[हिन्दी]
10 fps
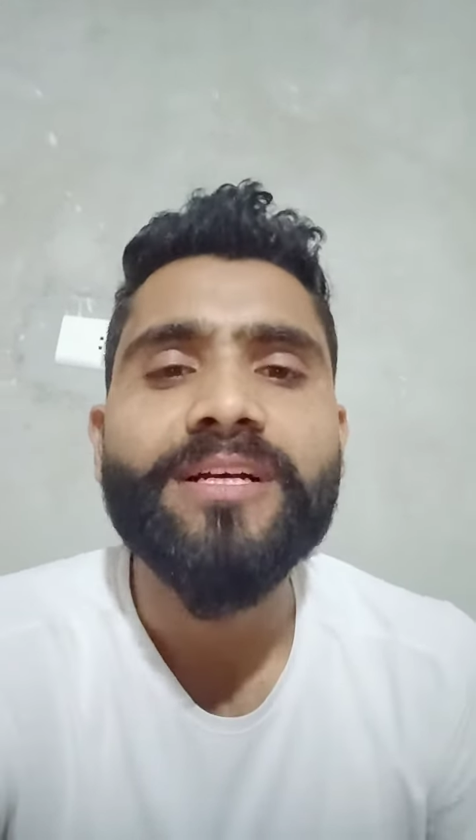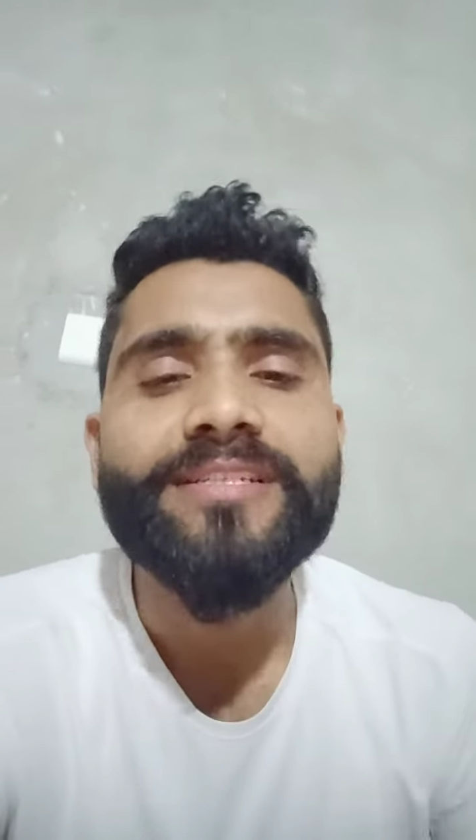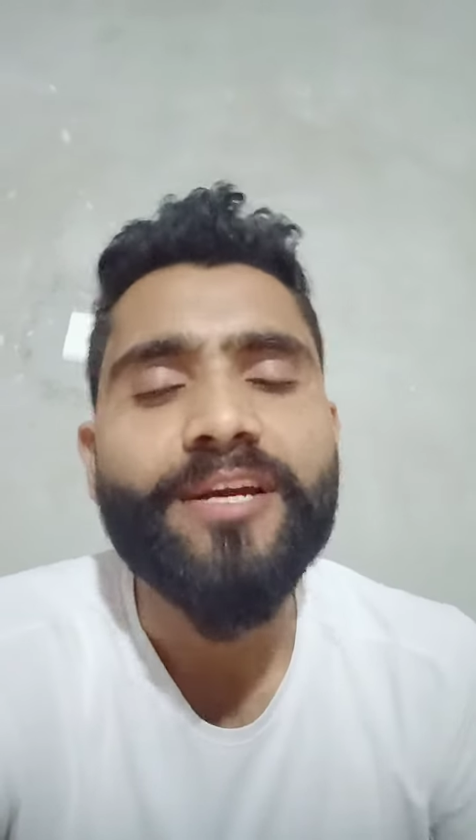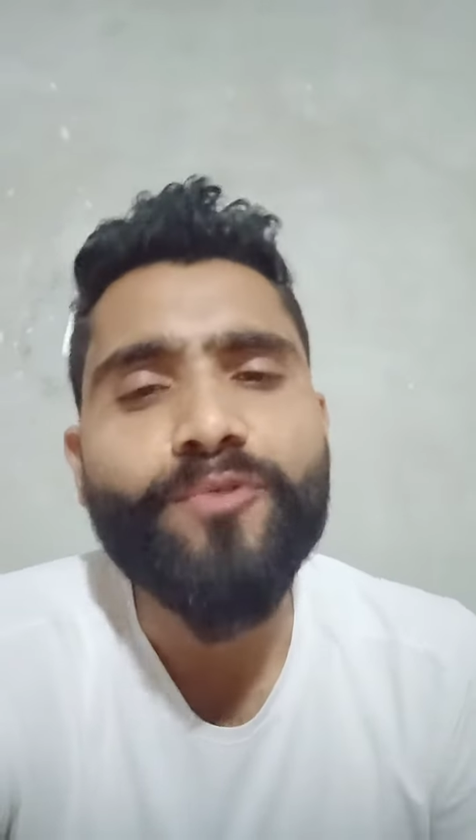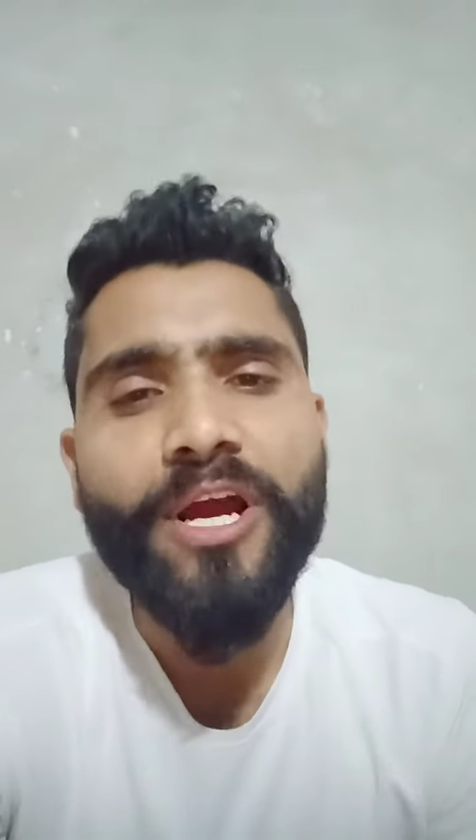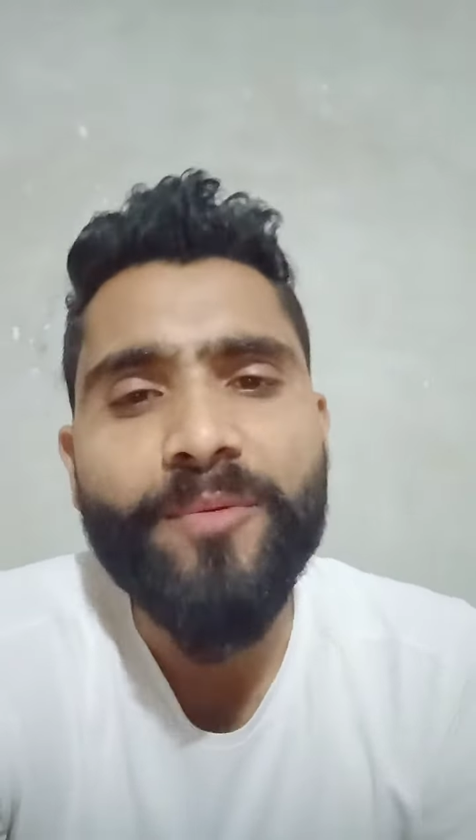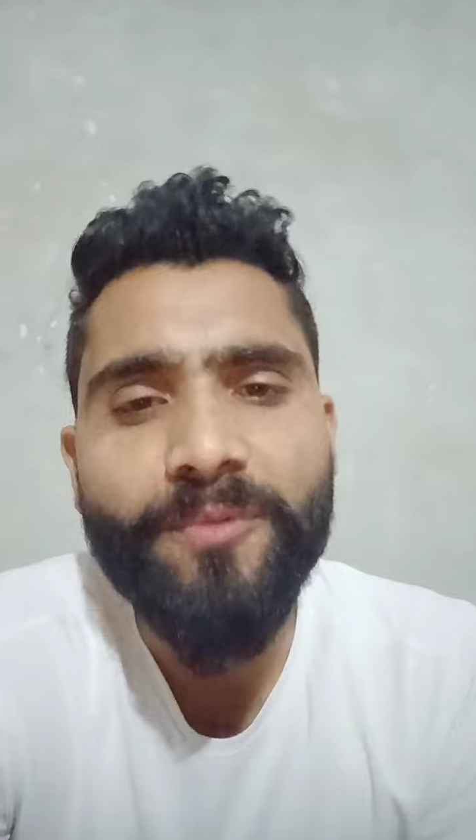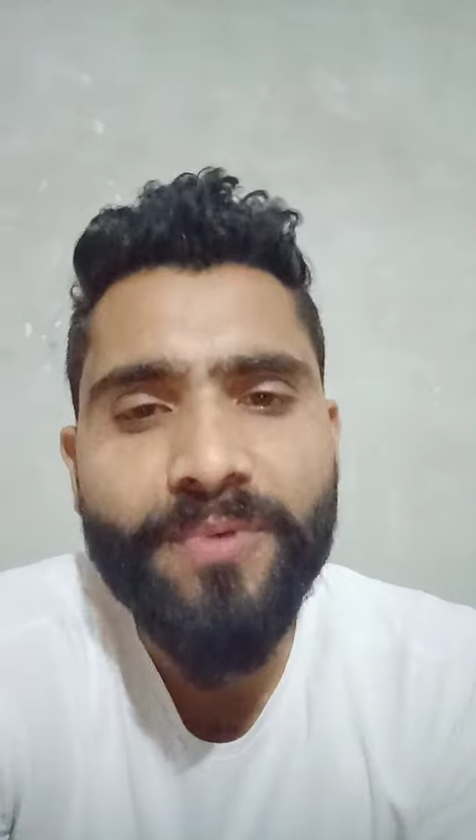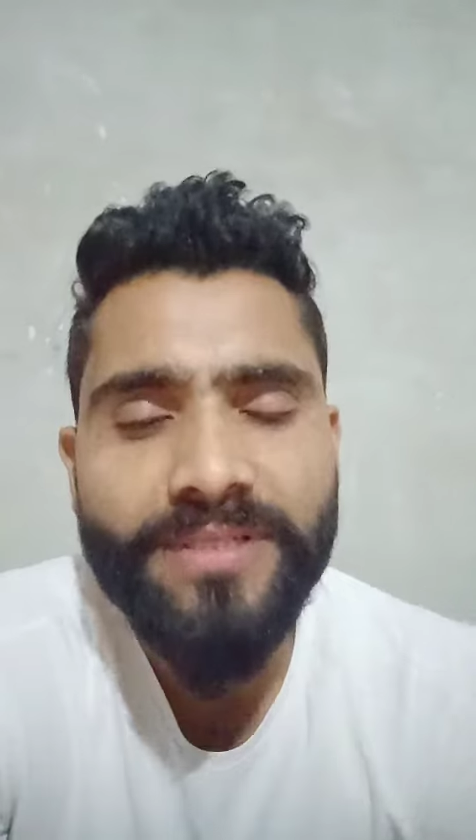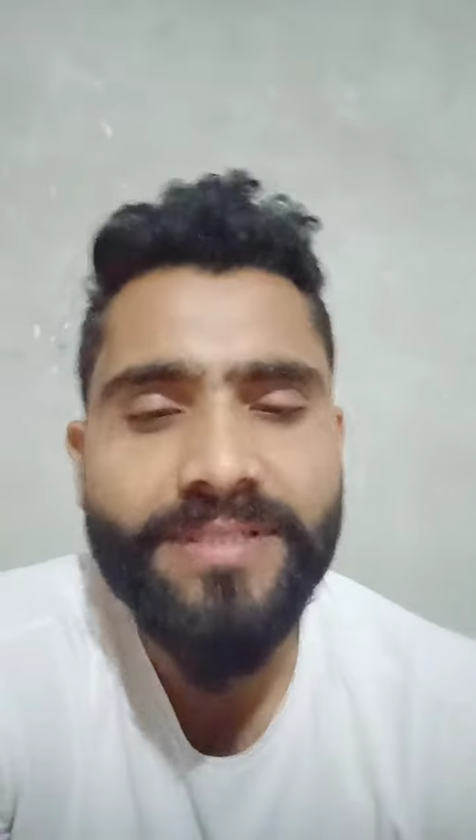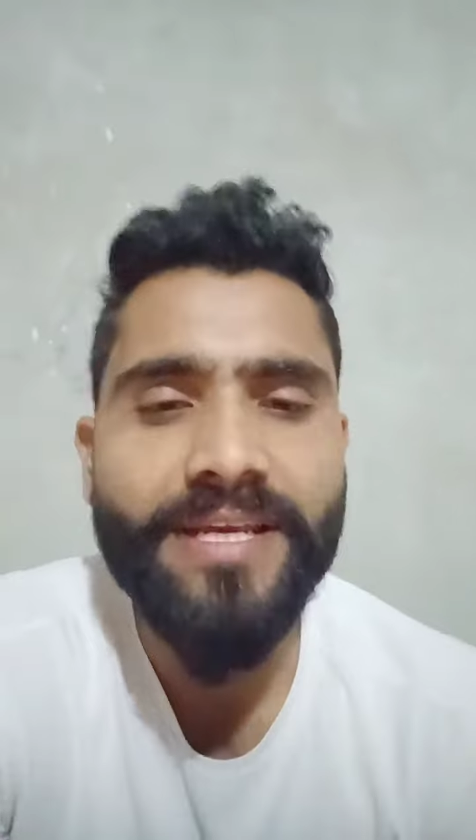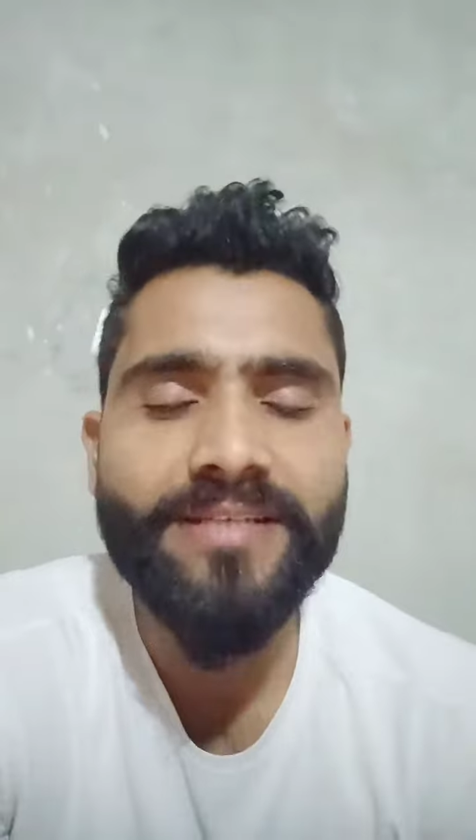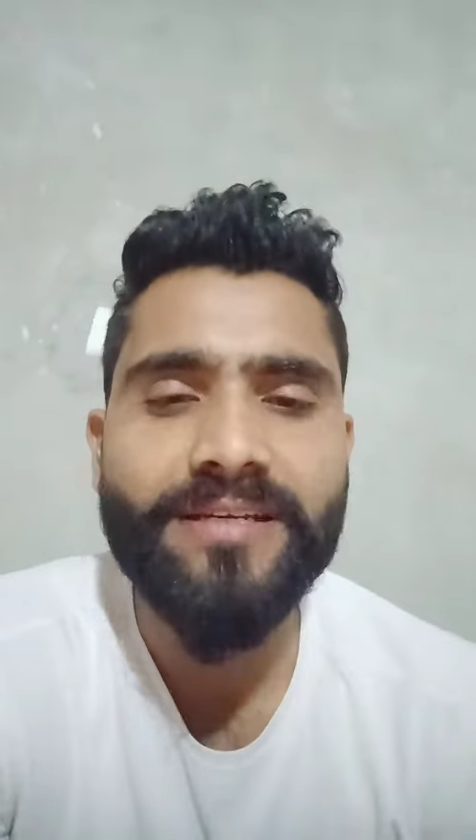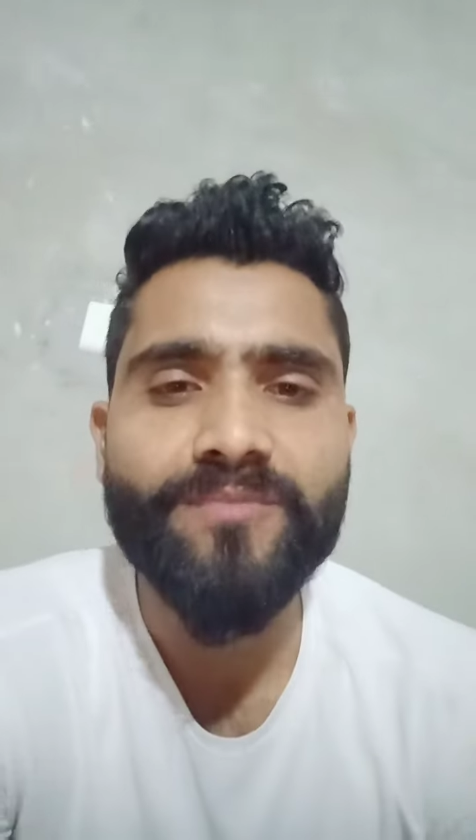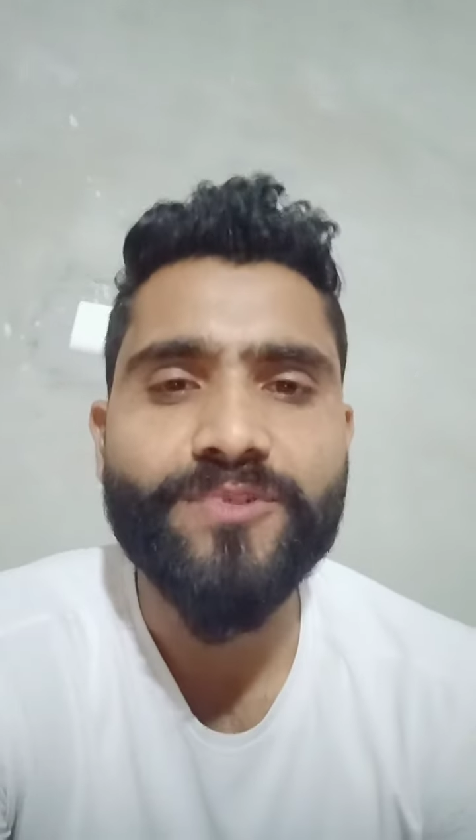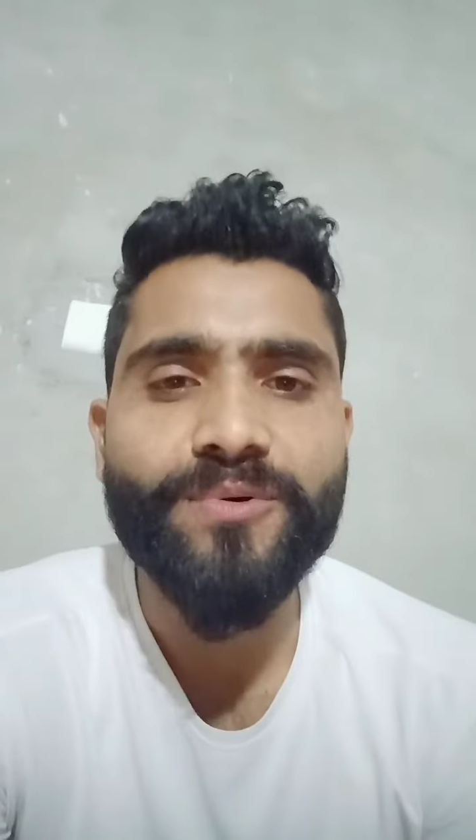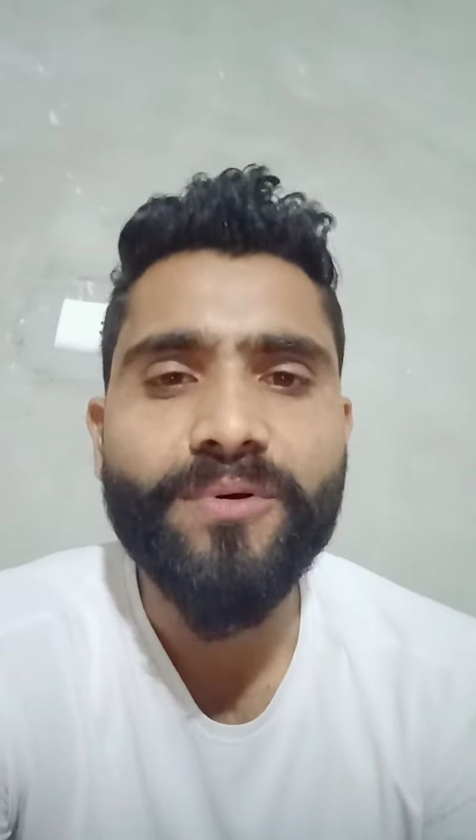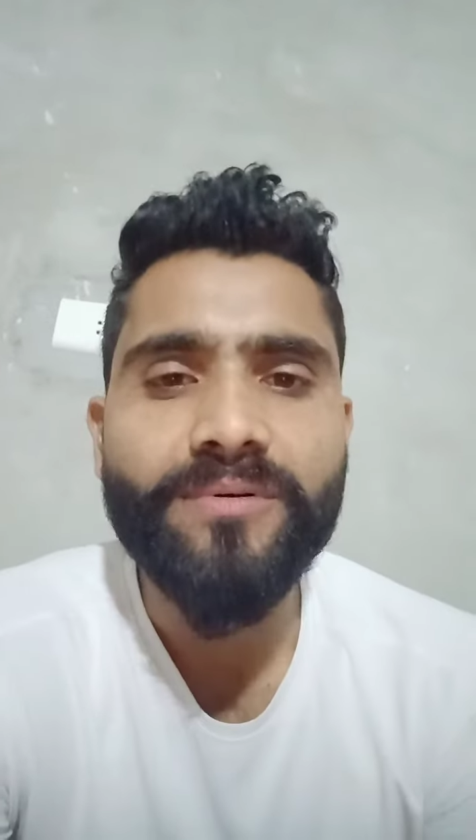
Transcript: चाहे वो आईबीपीएस के एग्जाम्स हो